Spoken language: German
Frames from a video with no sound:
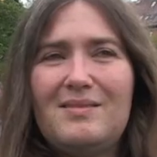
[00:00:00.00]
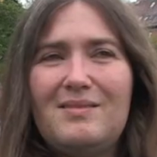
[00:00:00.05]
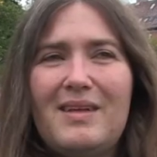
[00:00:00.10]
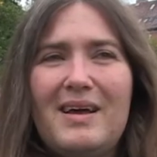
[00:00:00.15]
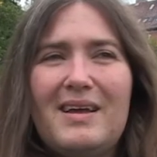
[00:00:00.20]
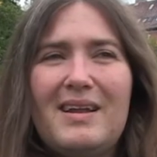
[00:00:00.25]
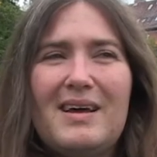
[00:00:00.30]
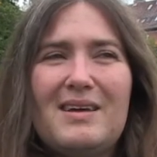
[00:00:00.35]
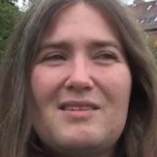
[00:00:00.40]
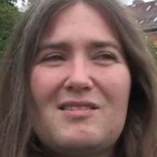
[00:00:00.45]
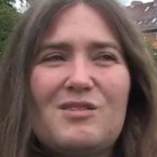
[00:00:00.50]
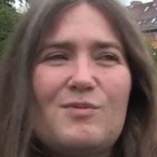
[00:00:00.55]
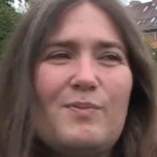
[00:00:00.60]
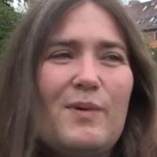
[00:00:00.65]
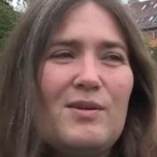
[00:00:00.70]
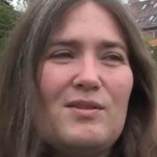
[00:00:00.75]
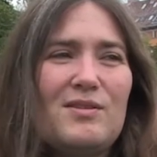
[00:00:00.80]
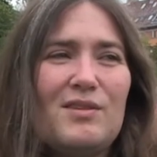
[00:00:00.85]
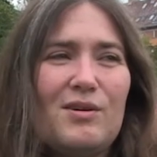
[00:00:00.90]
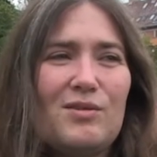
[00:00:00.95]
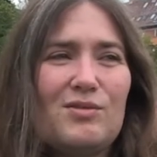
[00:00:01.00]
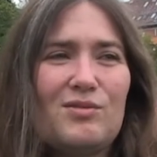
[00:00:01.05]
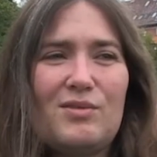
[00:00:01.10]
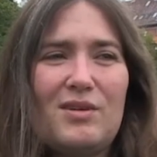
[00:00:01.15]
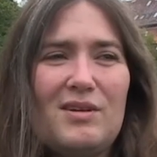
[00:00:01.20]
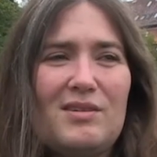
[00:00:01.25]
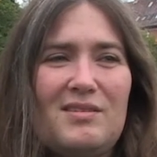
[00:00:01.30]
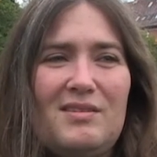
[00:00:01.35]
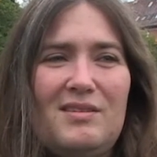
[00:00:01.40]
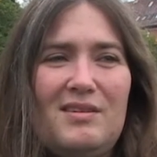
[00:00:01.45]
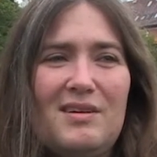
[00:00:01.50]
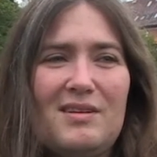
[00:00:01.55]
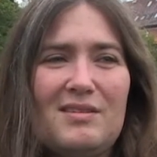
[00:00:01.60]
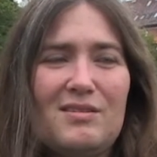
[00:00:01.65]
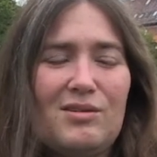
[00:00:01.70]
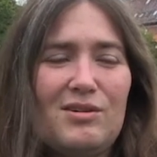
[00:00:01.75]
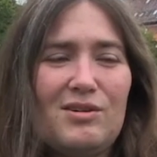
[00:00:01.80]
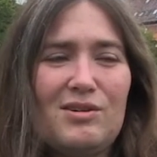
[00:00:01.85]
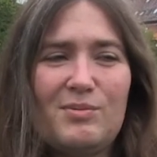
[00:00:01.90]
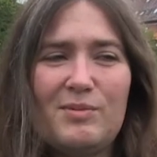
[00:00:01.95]
Leider ist es bei uns ja auch so, dass die jetzt
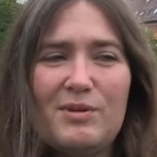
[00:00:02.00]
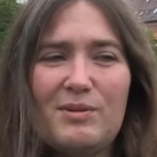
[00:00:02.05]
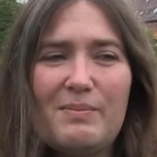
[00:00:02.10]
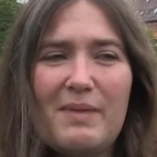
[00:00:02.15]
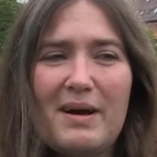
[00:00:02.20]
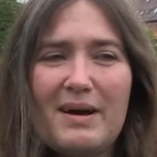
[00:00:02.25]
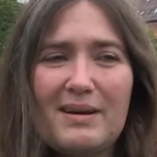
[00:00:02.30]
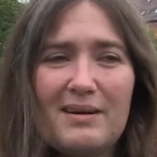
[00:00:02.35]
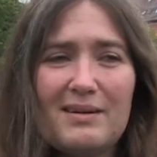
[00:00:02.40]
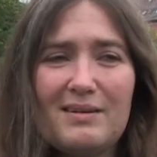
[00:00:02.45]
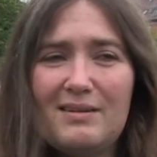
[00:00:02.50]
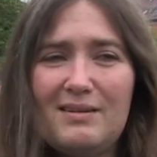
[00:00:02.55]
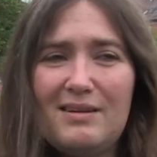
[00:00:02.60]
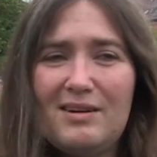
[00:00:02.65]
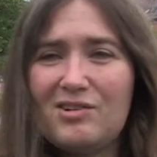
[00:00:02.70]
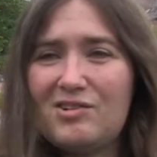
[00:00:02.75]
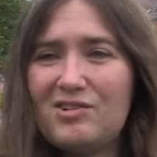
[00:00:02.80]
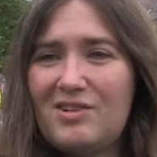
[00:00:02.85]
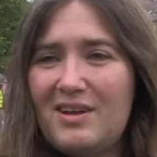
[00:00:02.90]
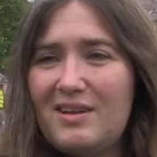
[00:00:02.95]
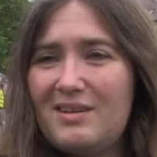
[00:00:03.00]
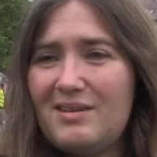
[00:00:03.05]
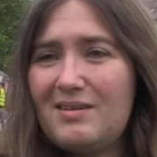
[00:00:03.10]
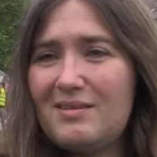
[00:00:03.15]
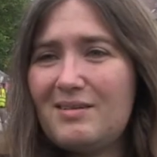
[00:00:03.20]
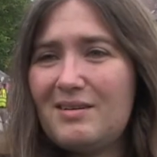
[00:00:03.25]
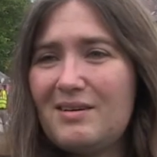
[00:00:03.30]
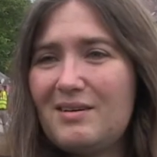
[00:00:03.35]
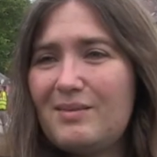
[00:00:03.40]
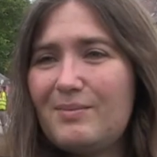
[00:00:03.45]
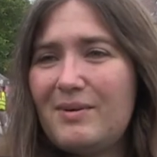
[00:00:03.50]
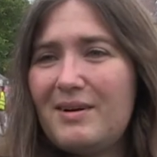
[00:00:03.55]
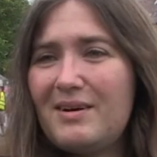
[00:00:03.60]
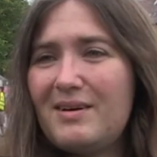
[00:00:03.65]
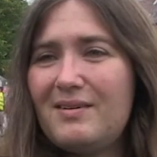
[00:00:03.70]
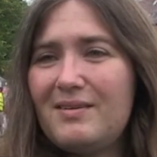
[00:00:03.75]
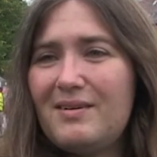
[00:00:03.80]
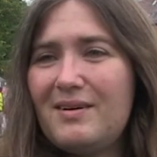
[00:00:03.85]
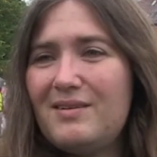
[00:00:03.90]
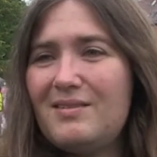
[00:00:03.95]
auch nicht mitmachen, die Gestellten, sag ich mal.